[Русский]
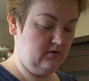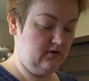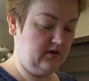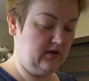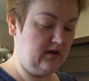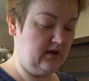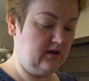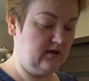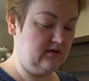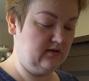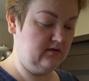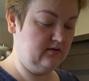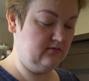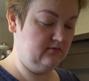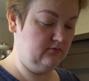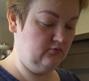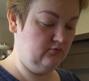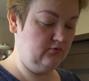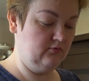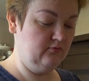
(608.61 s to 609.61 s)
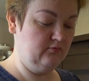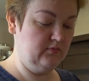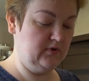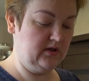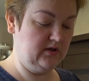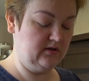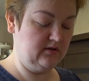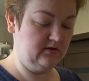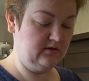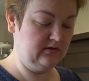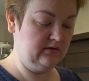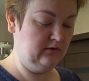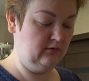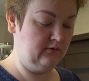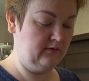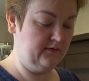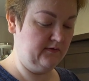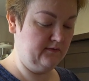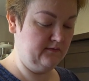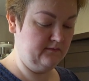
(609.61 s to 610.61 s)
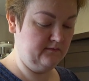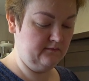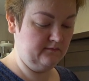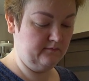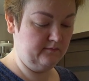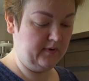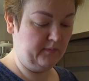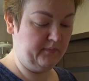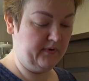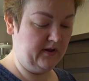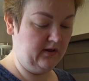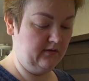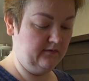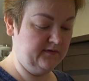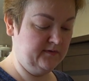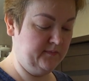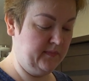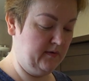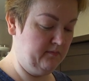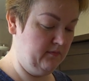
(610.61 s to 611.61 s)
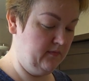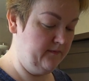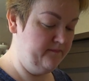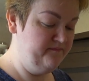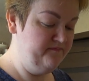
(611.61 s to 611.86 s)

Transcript: Какая-то, ну, у меня это слово попало в спам.